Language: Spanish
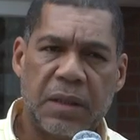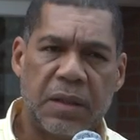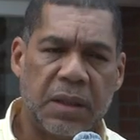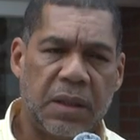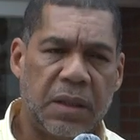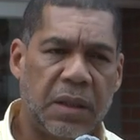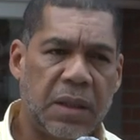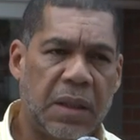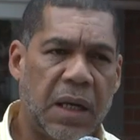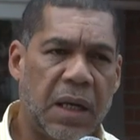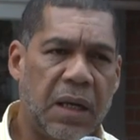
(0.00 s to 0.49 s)

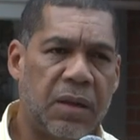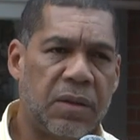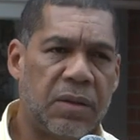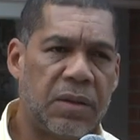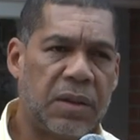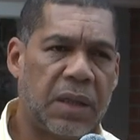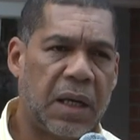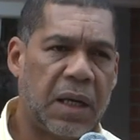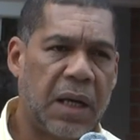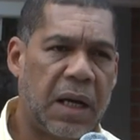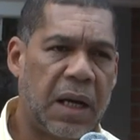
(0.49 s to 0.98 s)

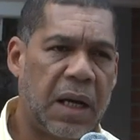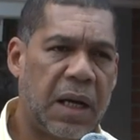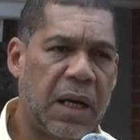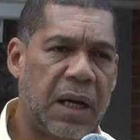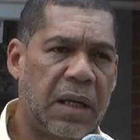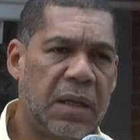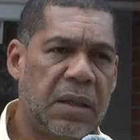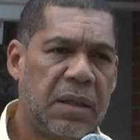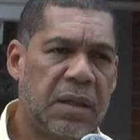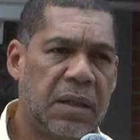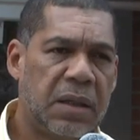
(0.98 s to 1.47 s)
asignados
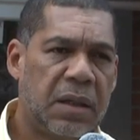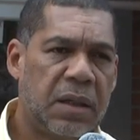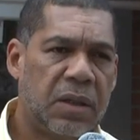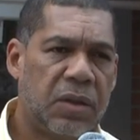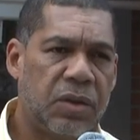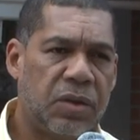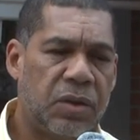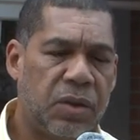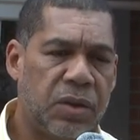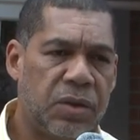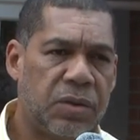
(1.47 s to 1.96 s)
acá
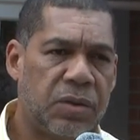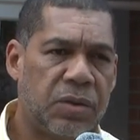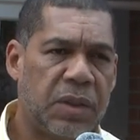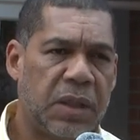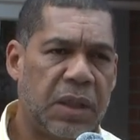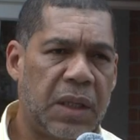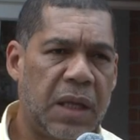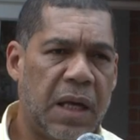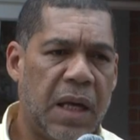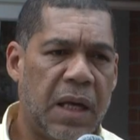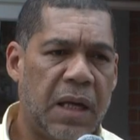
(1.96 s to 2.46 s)
dos
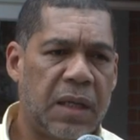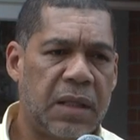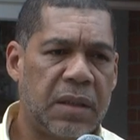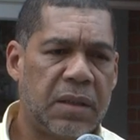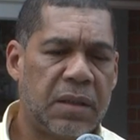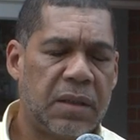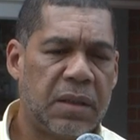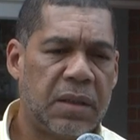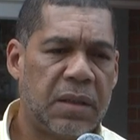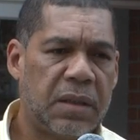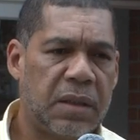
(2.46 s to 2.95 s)

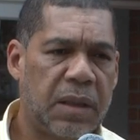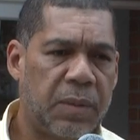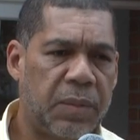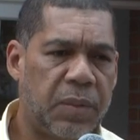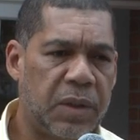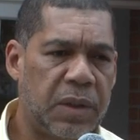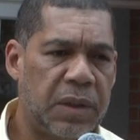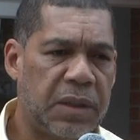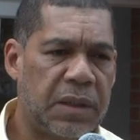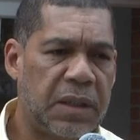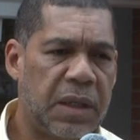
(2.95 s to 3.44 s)
unidades eh, de
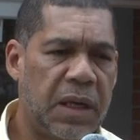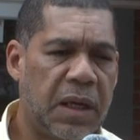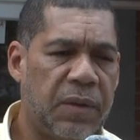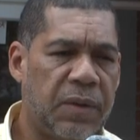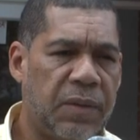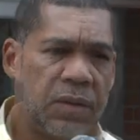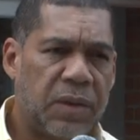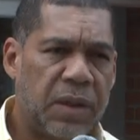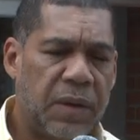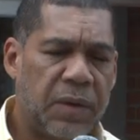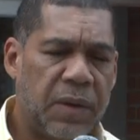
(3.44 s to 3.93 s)
policía.
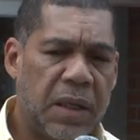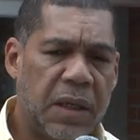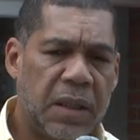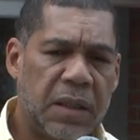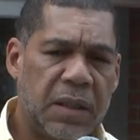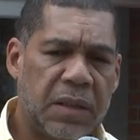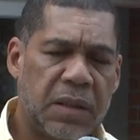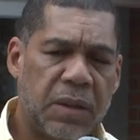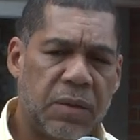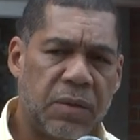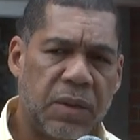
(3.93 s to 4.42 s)
Los niveles
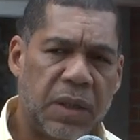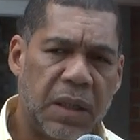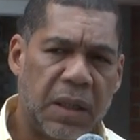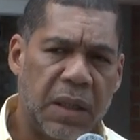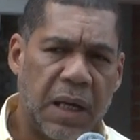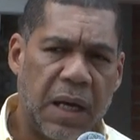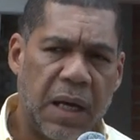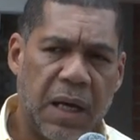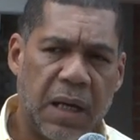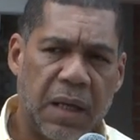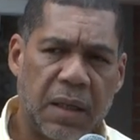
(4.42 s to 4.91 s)
de
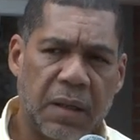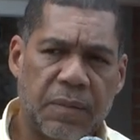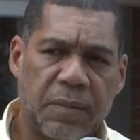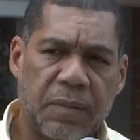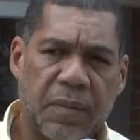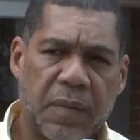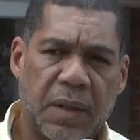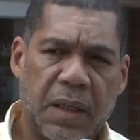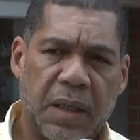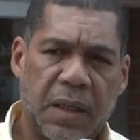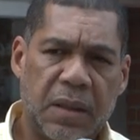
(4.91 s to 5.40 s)
seguridad
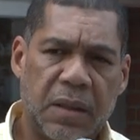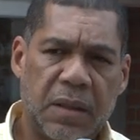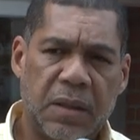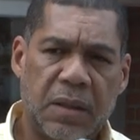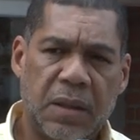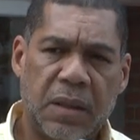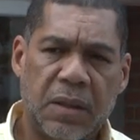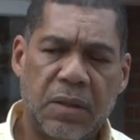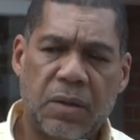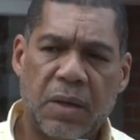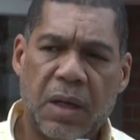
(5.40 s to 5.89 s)
en, el
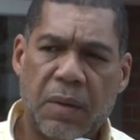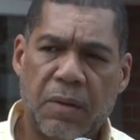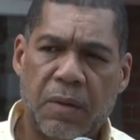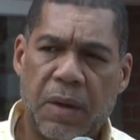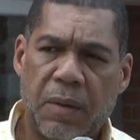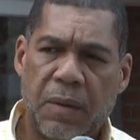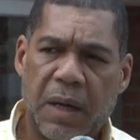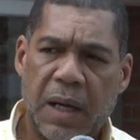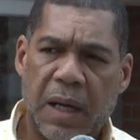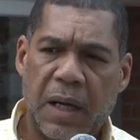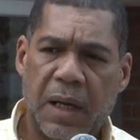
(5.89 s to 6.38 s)
distrito de
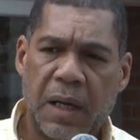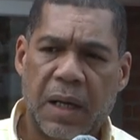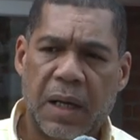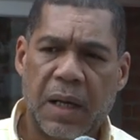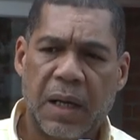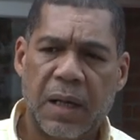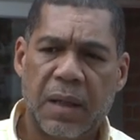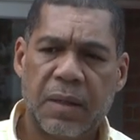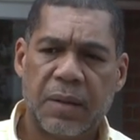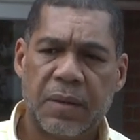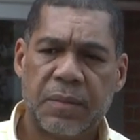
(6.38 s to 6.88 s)
Agua
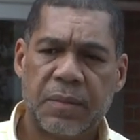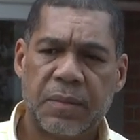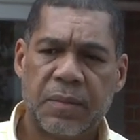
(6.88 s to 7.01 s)
Blanca